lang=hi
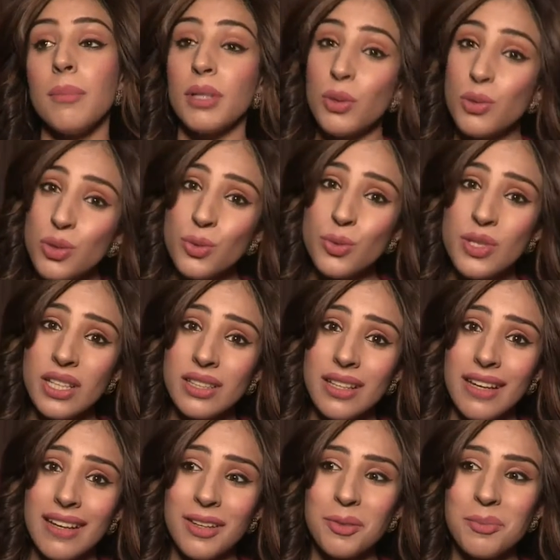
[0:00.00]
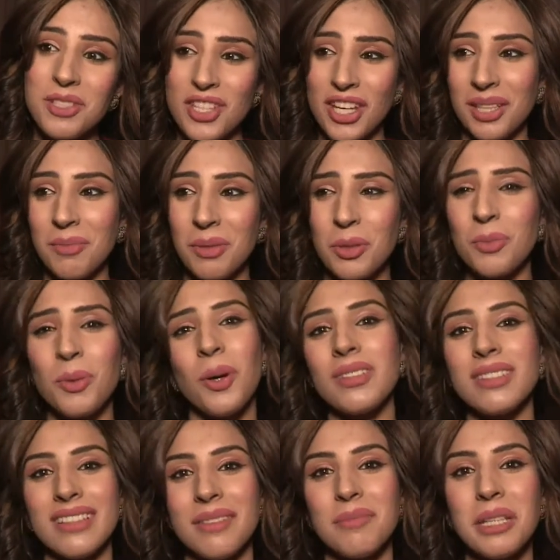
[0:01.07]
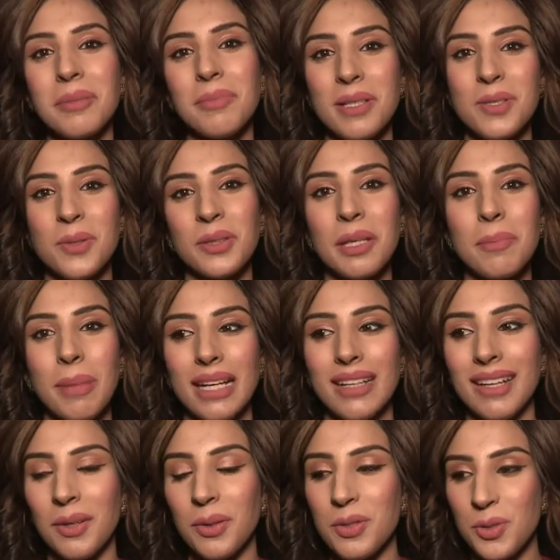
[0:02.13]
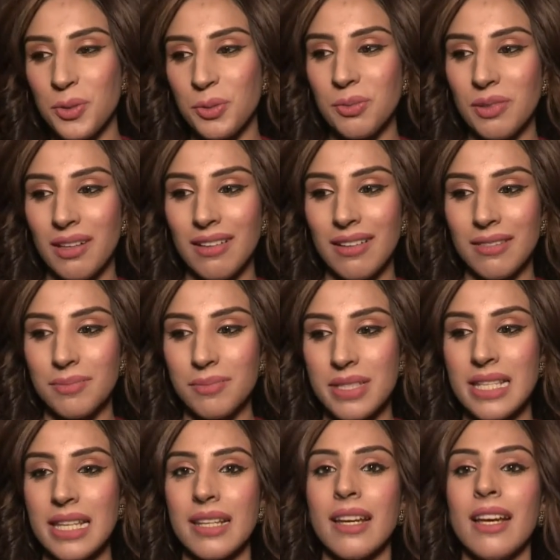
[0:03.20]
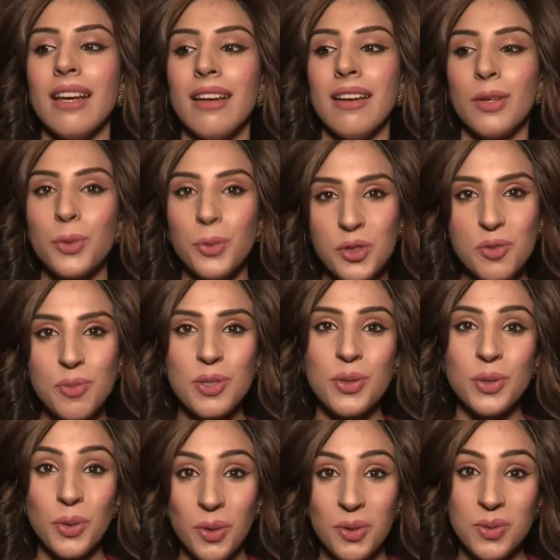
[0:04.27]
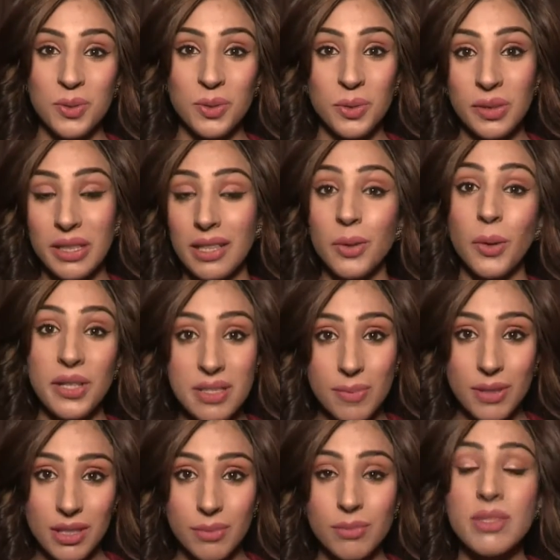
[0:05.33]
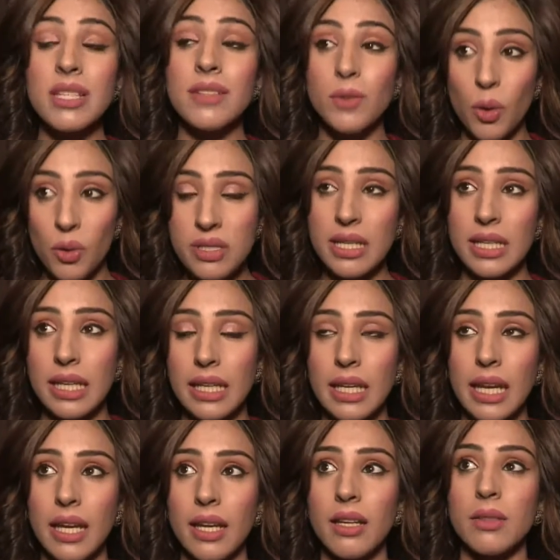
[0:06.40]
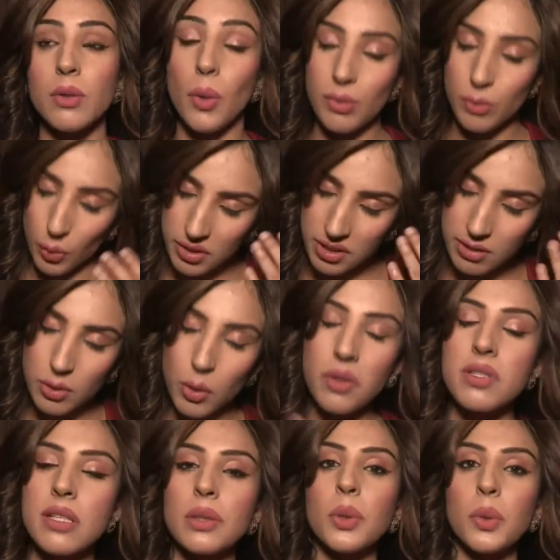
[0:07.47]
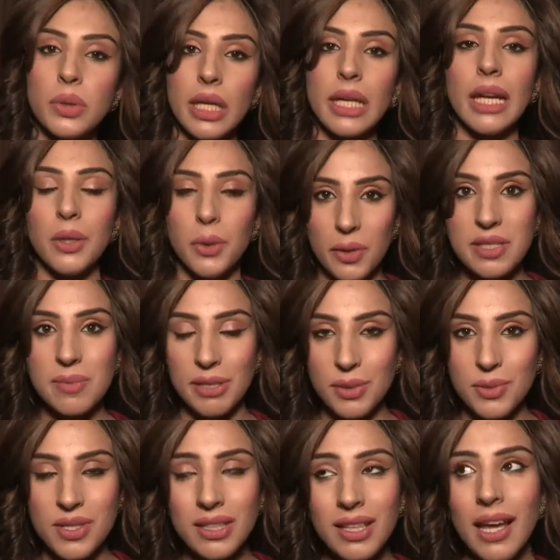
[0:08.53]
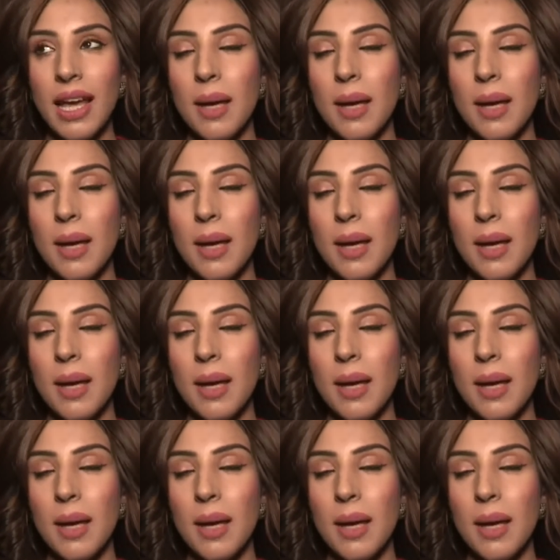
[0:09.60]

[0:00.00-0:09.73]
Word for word: पॉल्यूशन हो जाता है और बेचारे मेरे को बहुत मेरे पास खुद एक पेट है और जो जैसे रोड्स पे जो डॉग्स होते हैं उनके लिए नॉइज़ सिर्फ डॉग्स के लिए नहीं डॉग्स के लिए तो होता ही है नॉइज़ पोल्यूशन